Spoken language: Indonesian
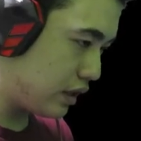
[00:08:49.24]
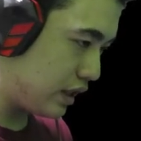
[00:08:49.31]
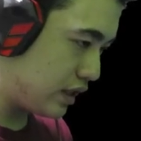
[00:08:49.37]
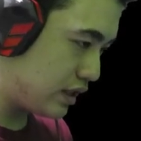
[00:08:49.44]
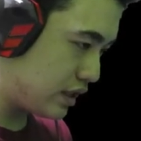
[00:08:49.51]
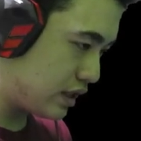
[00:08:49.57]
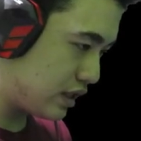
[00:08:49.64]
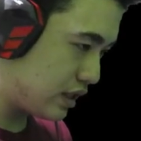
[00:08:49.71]

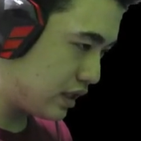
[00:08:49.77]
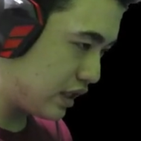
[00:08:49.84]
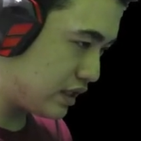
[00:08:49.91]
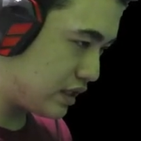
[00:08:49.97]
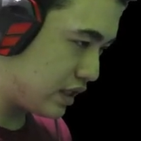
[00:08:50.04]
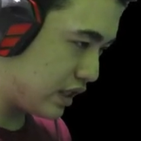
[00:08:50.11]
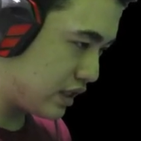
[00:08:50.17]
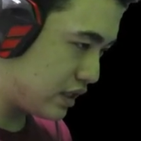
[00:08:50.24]
nice
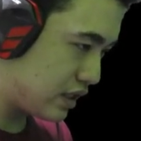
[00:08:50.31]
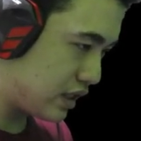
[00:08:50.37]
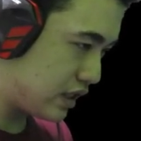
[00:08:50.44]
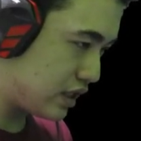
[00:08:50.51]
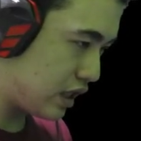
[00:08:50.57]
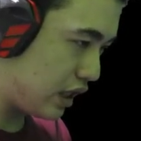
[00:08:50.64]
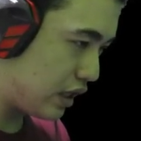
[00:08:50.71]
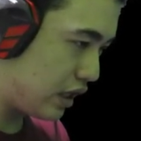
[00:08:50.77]
nice nice
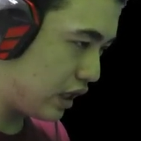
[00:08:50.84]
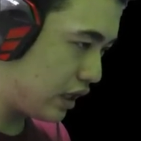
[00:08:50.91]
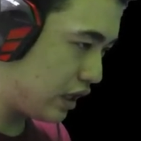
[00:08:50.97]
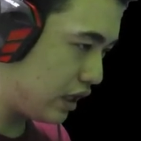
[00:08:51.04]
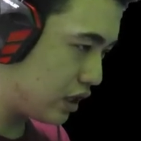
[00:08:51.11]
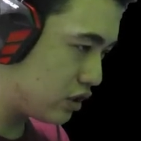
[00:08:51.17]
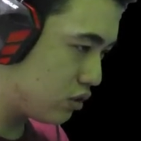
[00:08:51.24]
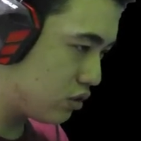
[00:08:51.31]
nice lari
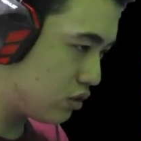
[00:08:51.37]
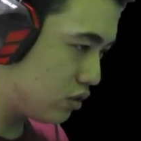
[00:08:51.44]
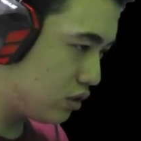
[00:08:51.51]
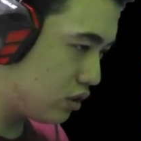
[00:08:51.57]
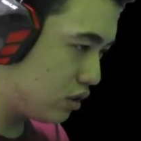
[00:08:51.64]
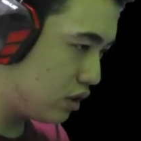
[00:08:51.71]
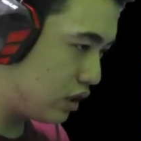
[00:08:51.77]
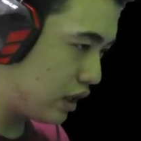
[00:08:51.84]
lari langsung
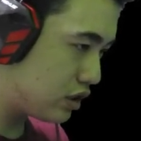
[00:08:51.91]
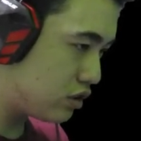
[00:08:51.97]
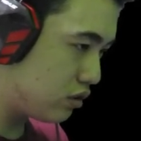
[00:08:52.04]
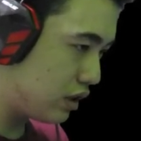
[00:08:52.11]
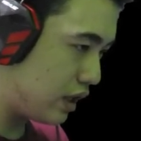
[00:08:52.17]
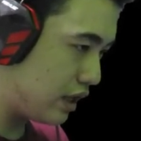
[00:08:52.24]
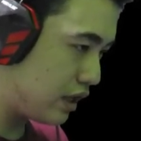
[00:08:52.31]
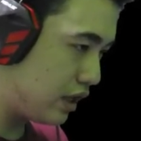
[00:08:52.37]

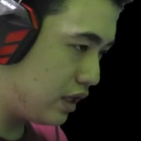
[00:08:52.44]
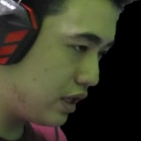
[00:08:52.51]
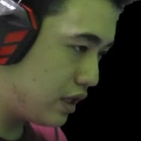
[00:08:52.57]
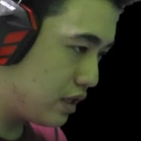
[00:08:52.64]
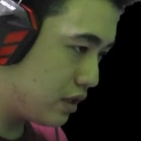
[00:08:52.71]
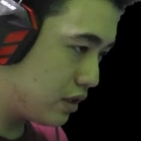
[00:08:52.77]
langsung lari